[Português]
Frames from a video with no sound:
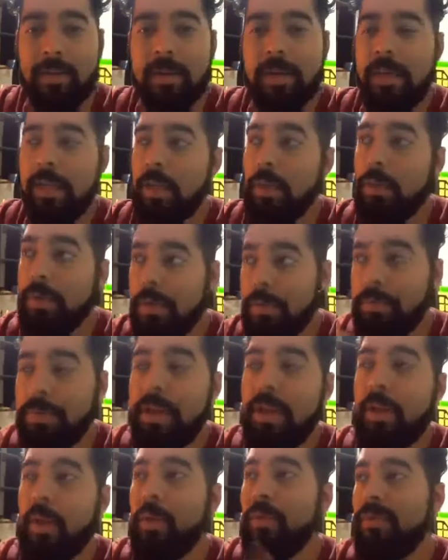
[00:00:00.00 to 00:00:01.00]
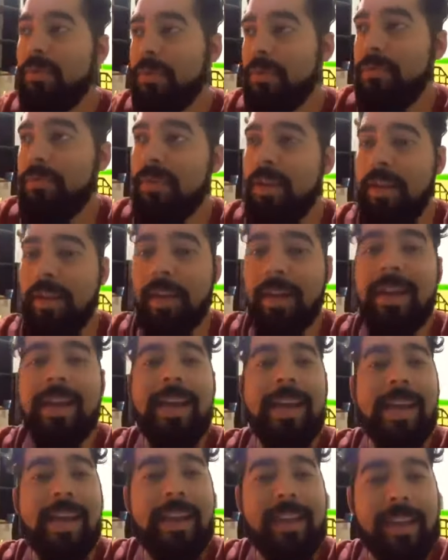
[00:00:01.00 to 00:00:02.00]
E o Espírito vivifica,
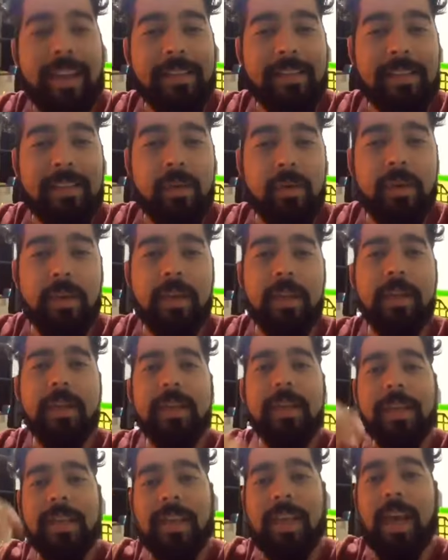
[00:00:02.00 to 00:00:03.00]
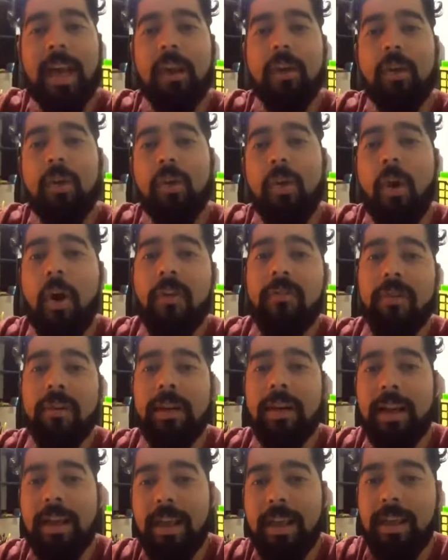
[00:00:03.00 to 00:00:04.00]
ele quer dizer o quê? Que a nova
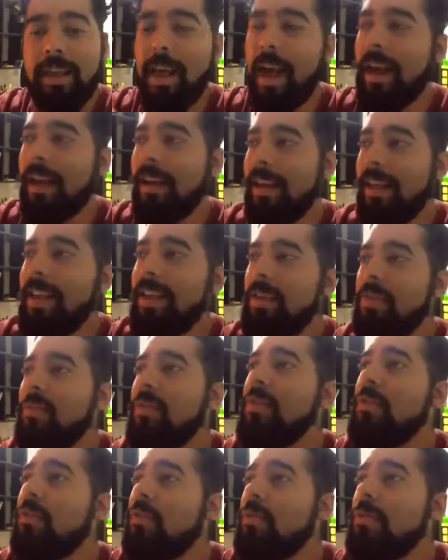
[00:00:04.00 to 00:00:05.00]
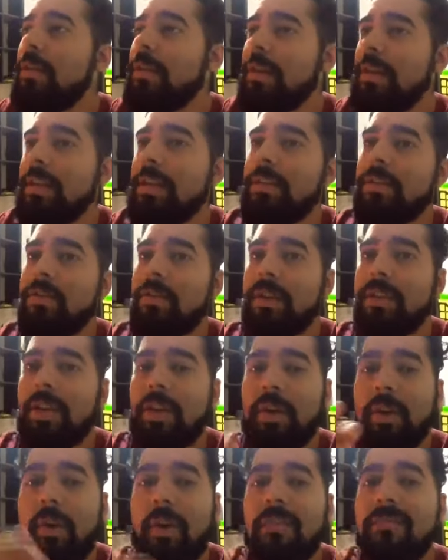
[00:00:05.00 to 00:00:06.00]
lei, a lei que veio com Cristo,
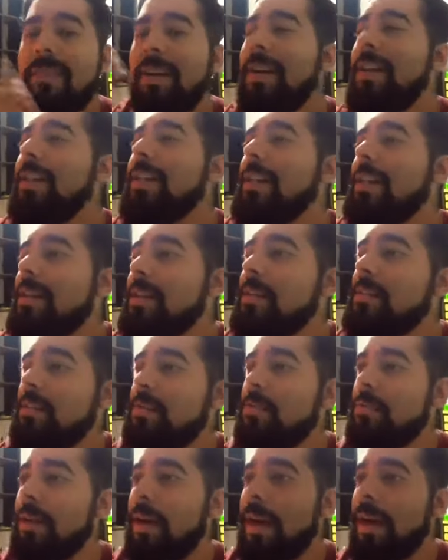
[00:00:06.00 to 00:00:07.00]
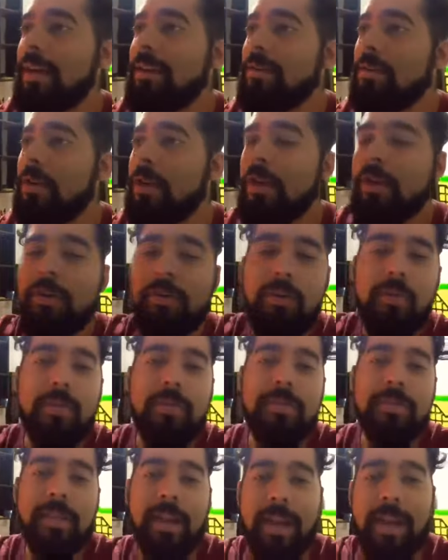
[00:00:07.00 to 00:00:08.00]
essa nova aliança, no caso,
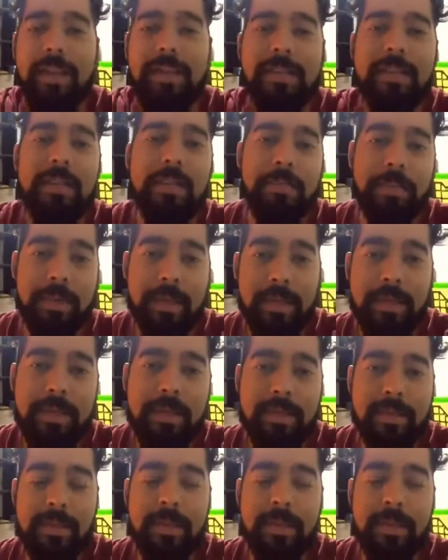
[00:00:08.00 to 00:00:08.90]
nos traz esperança.